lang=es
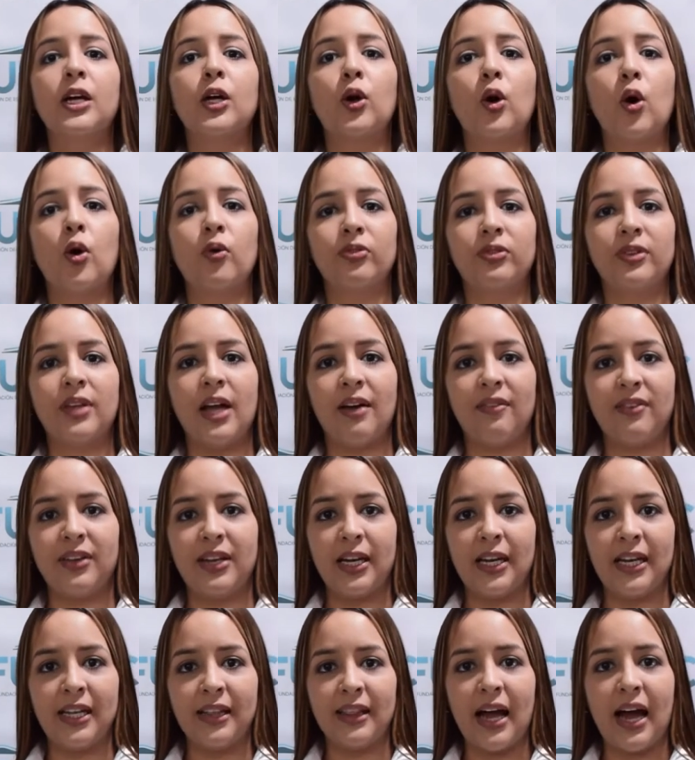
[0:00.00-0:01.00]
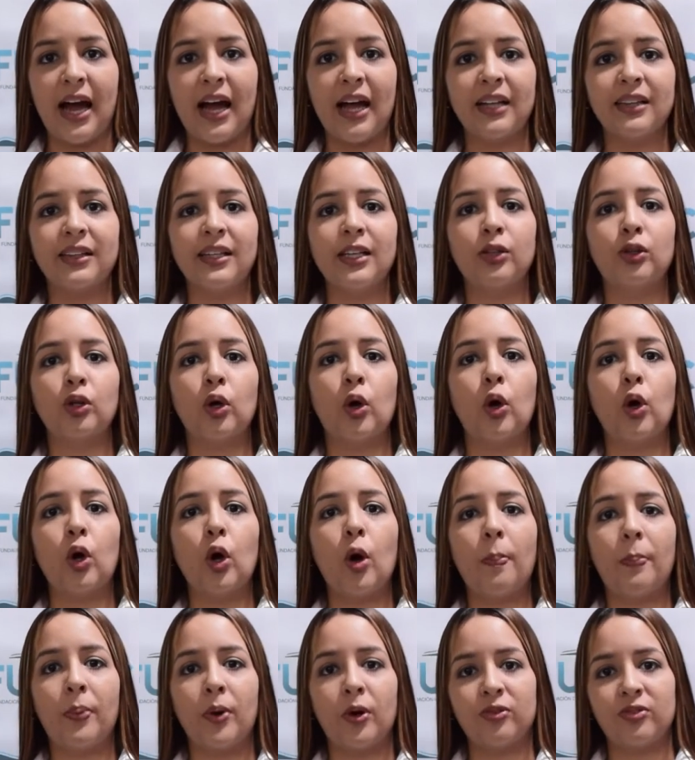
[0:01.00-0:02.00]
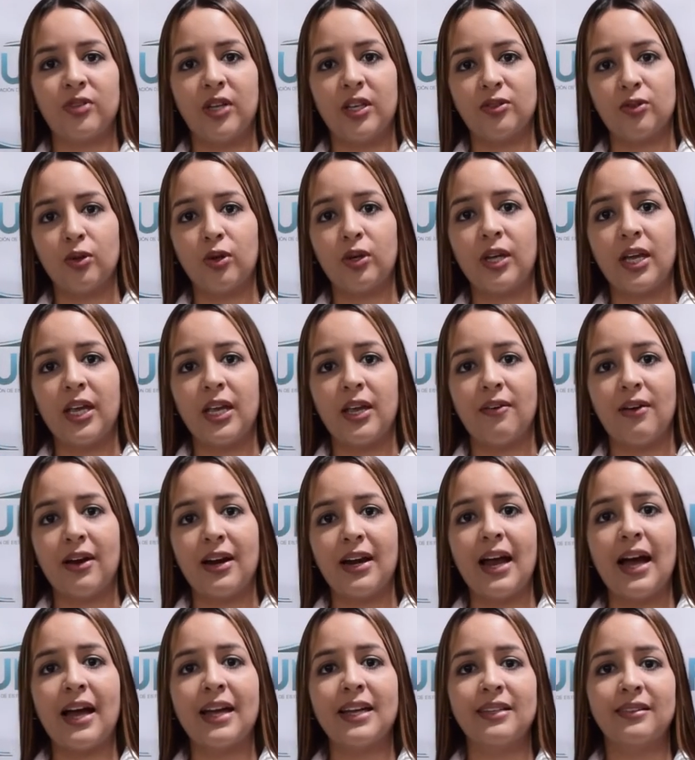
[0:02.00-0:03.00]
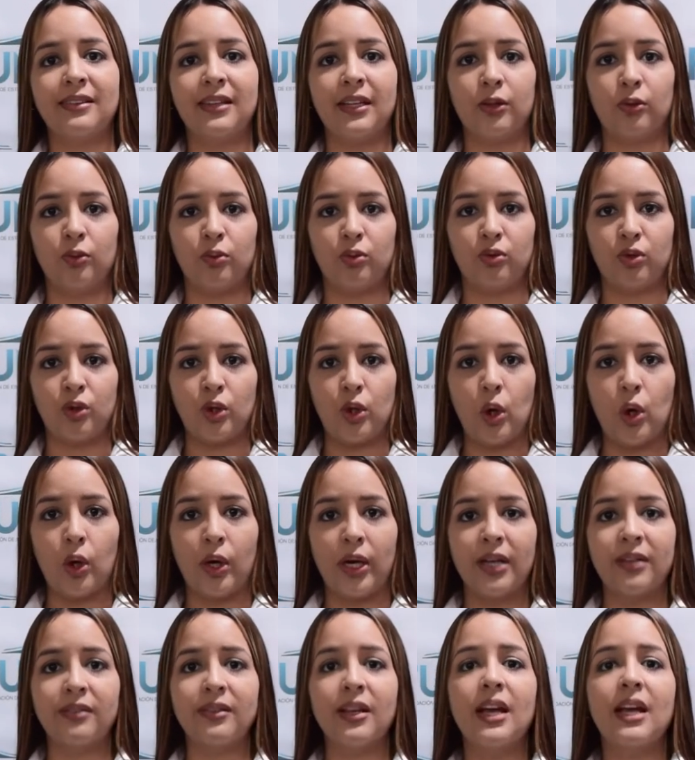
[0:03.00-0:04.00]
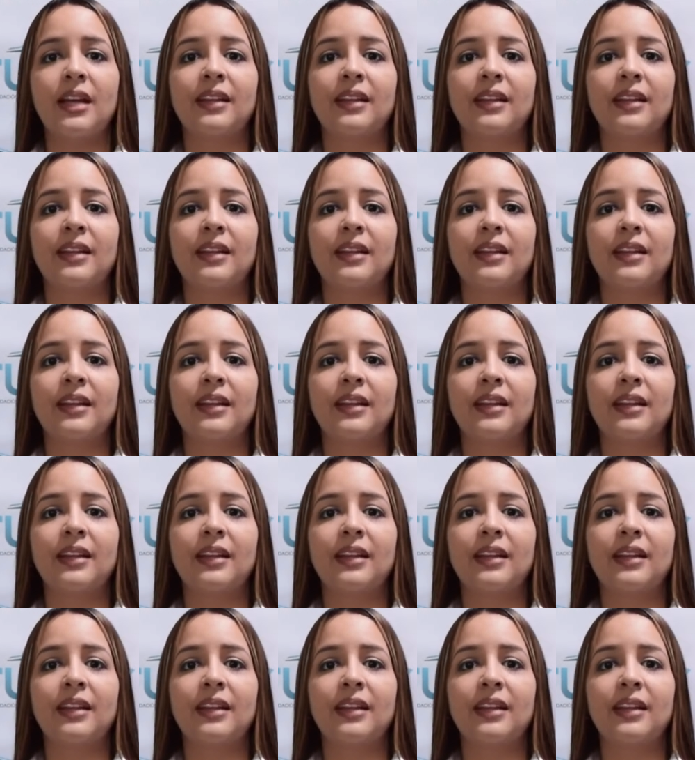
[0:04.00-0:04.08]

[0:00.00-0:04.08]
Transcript: contabilidad y todos los procesos que llevan las instituciones,